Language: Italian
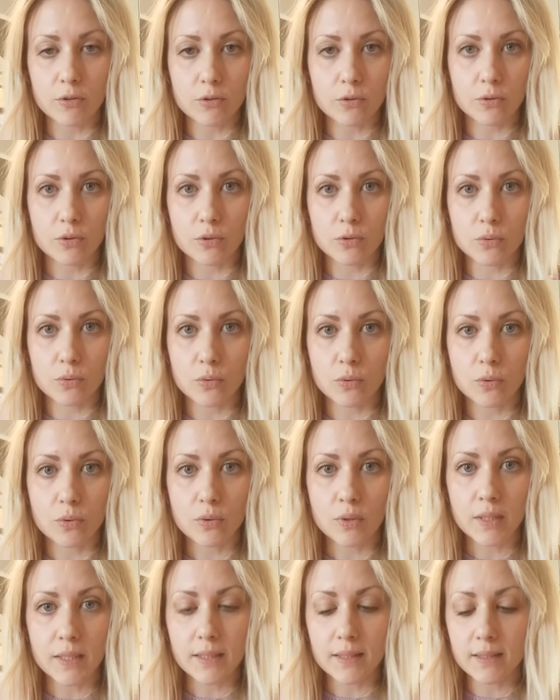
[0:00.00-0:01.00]
nostro tessuto
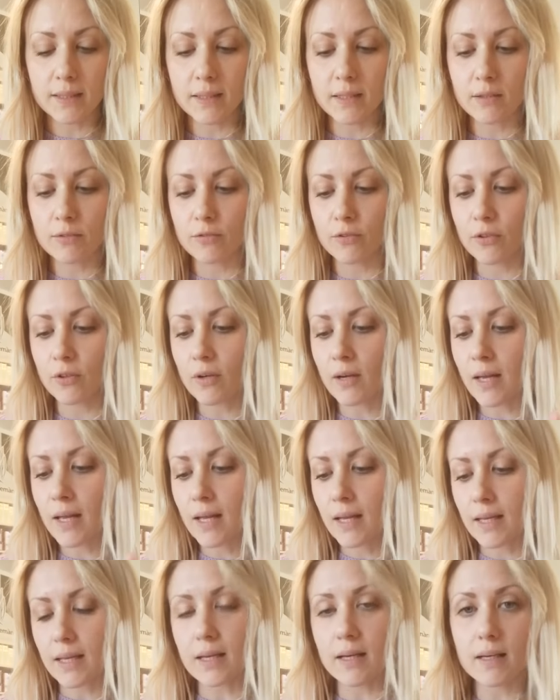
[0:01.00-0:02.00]
connettivo
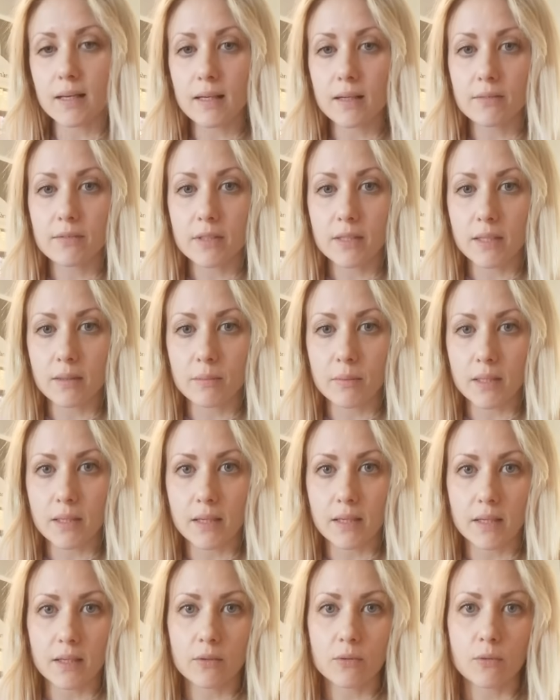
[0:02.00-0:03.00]
e anche la
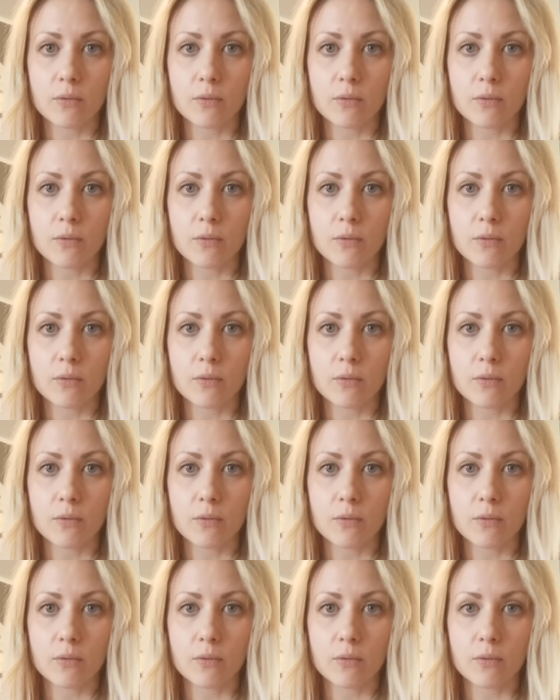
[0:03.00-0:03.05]
vitamina E,